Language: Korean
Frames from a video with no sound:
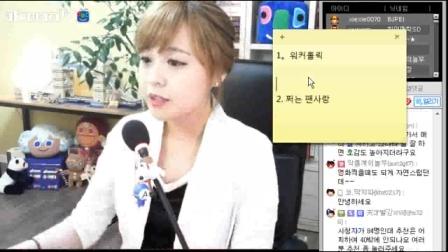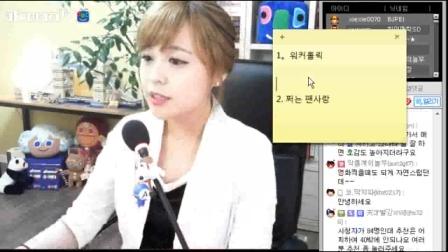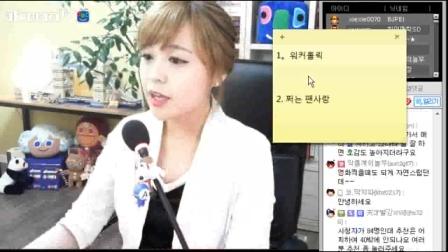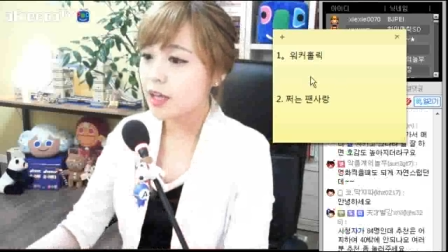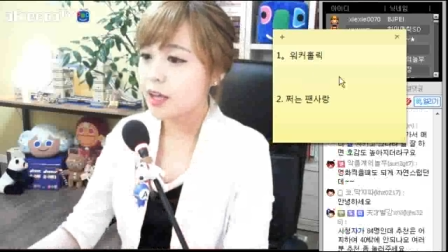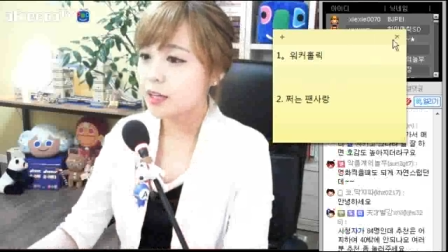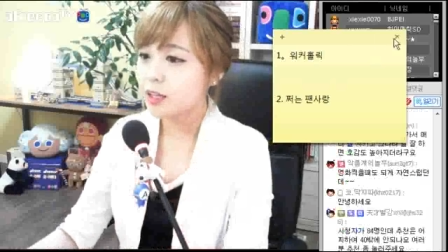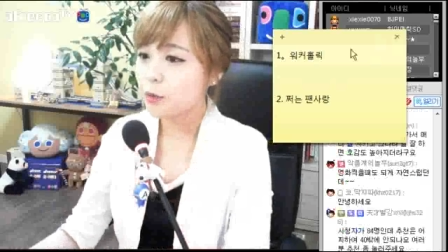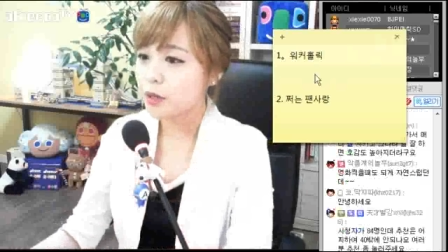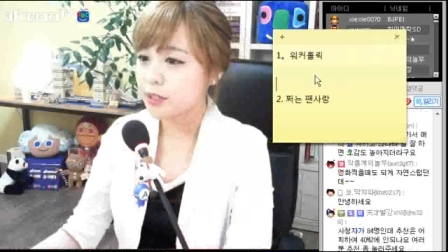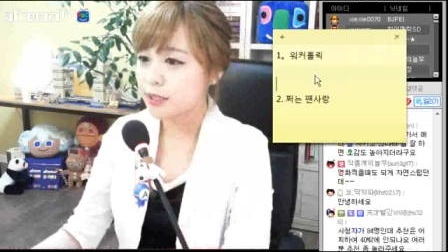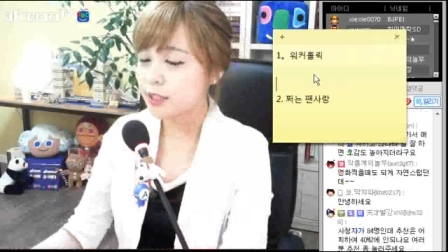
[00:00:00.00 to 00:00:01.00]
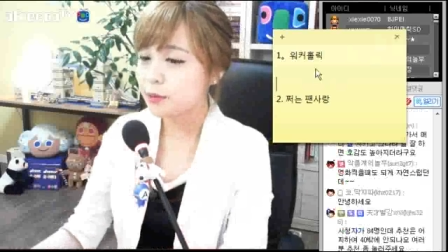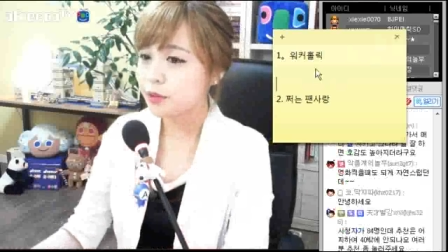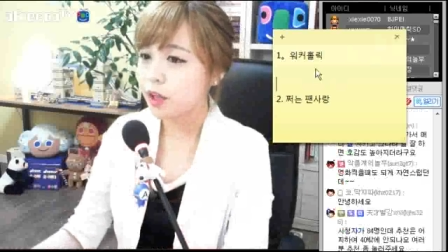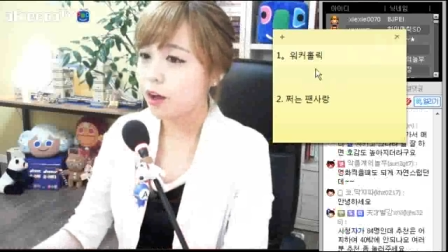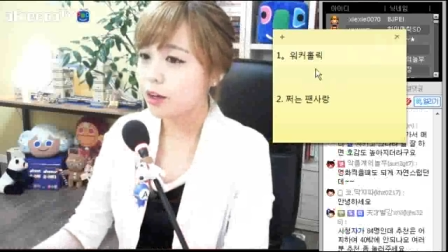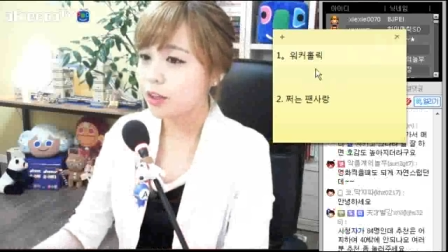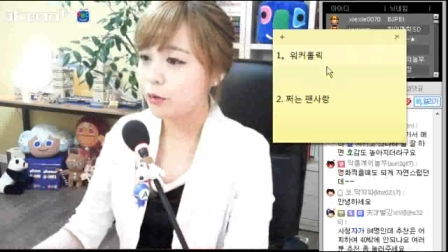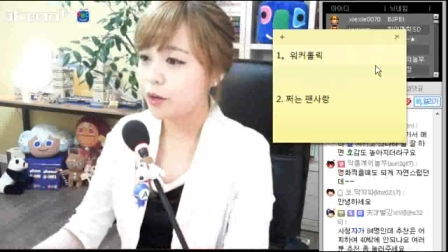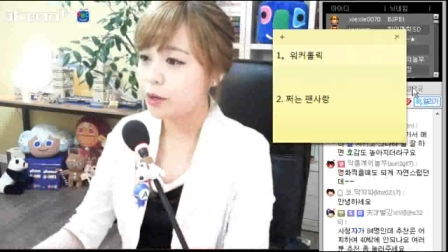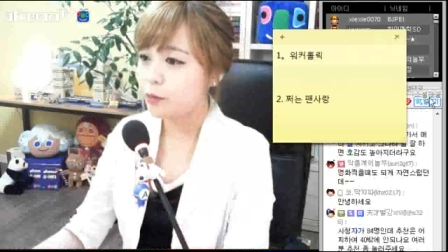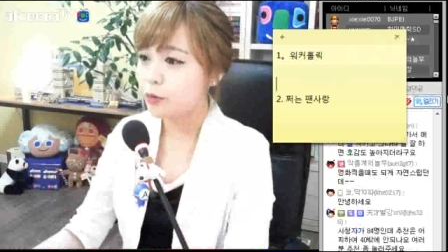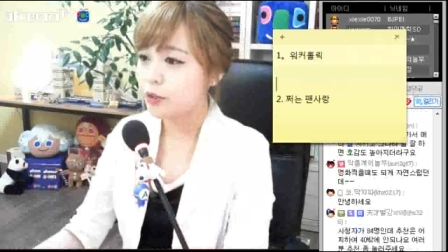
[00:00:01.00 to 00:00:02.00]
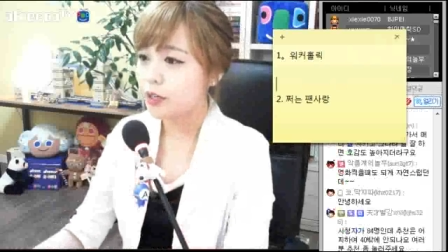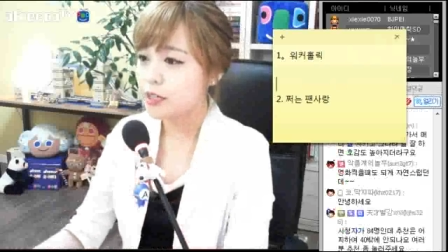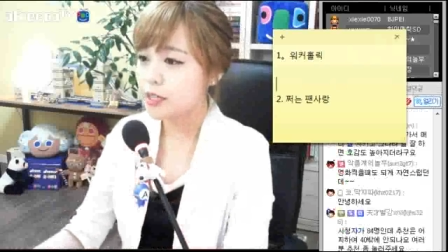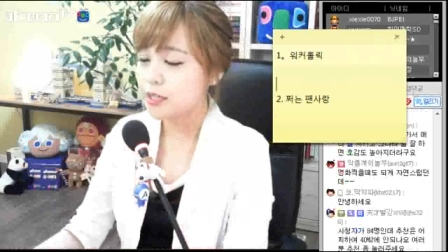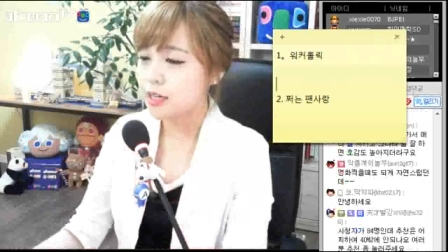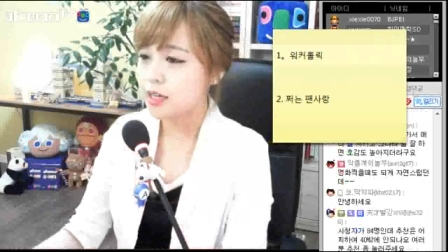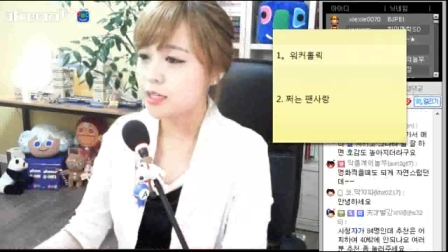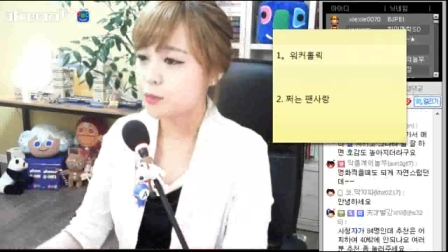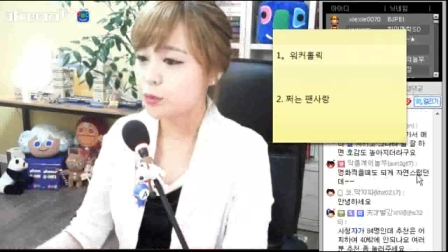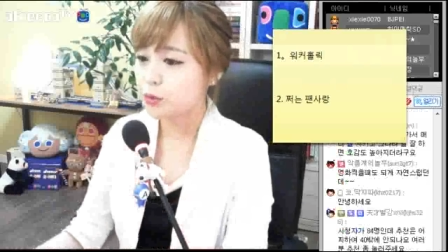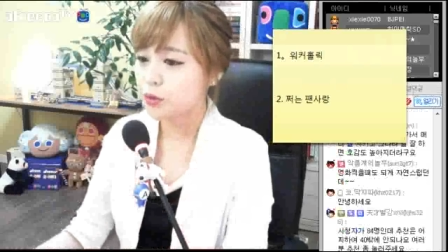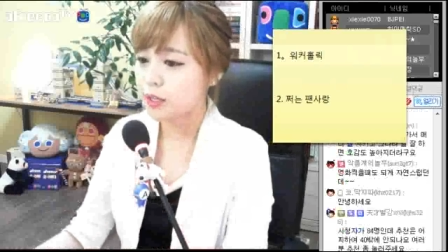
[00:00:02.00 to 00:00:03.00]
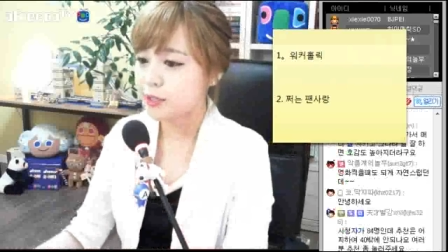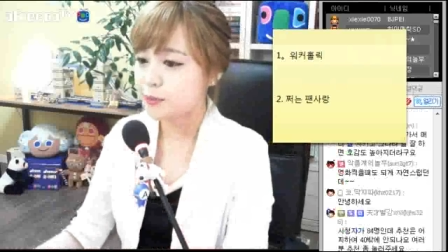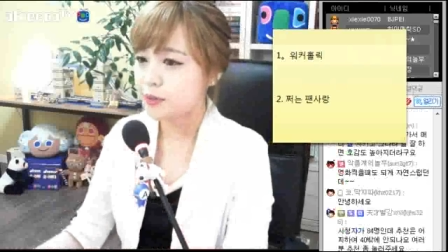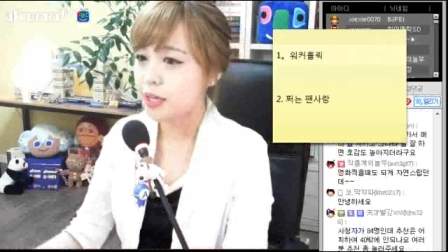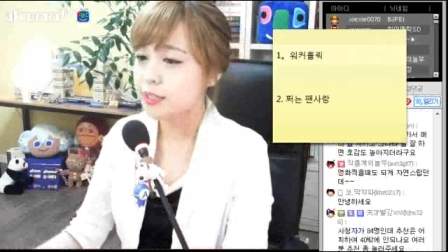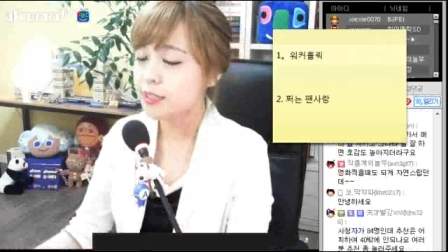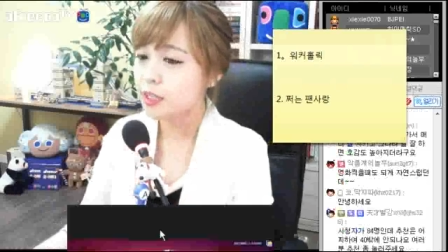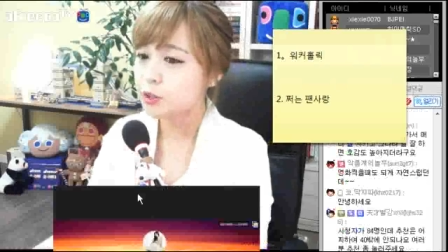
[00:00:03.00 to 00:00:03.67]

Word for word: 자 그러면 지금부터 그녀의 웨이보를 하나씩 하나씩 보도록 하겠습니다.